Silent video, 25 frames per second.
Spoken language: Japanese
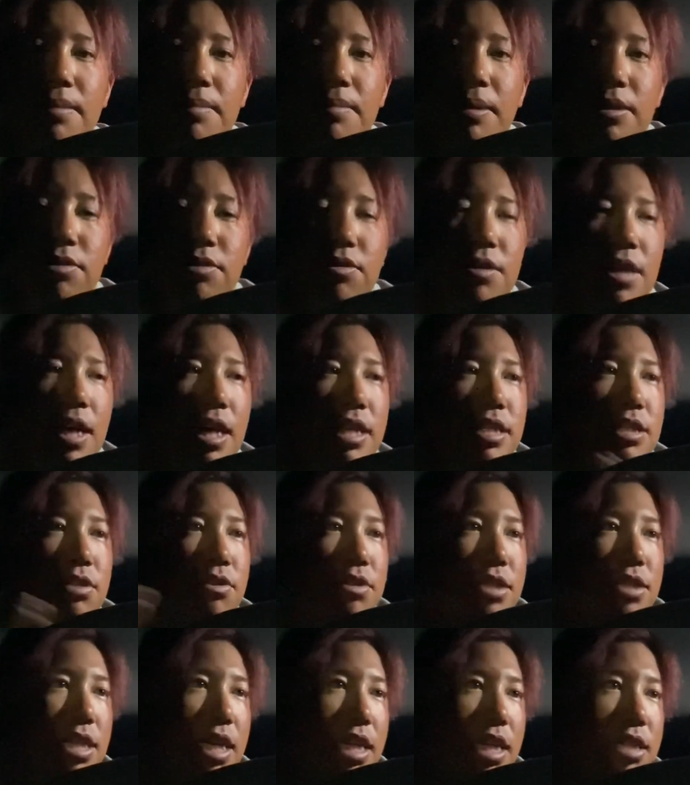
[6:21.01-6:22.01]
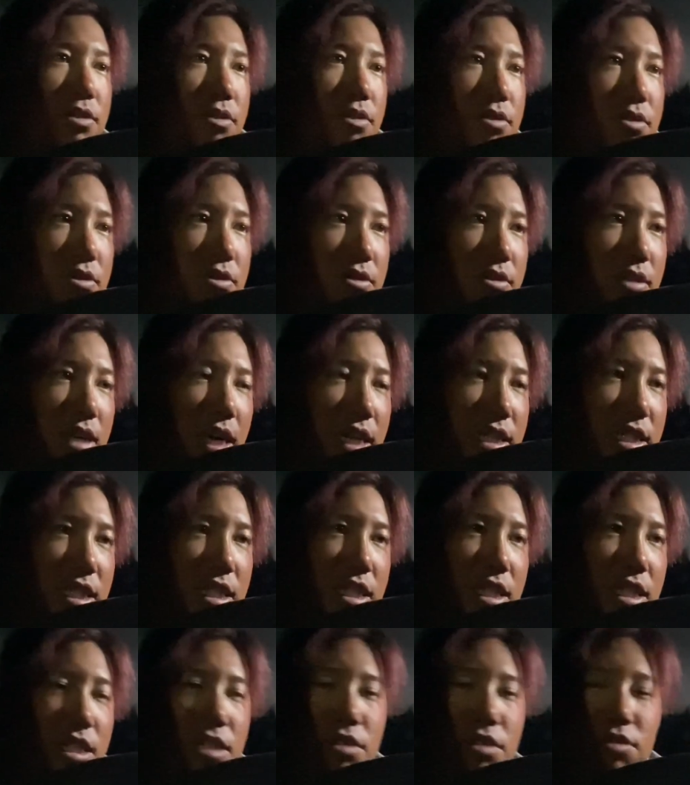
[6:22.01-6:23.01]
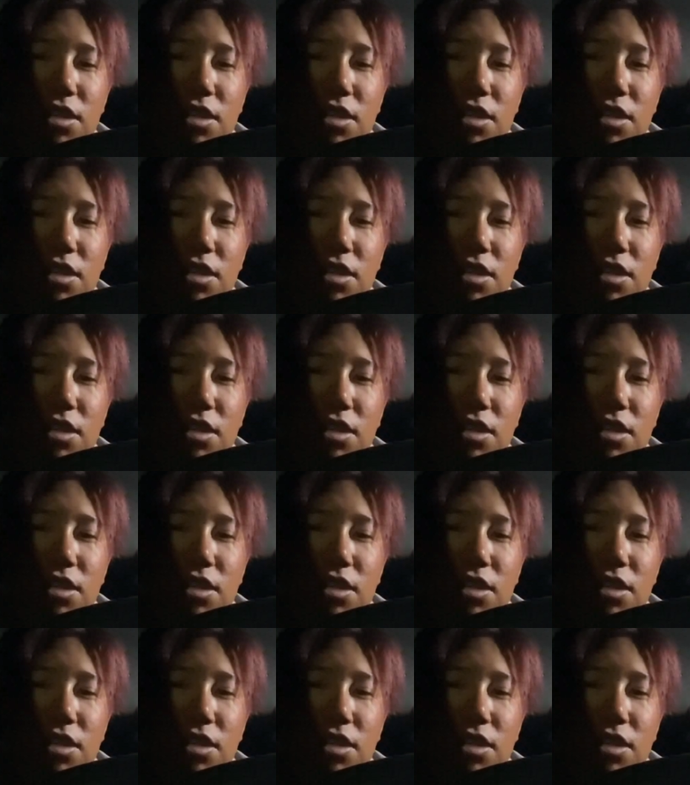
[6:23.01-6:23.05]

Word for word: まあ、そんな感じの4月の18日、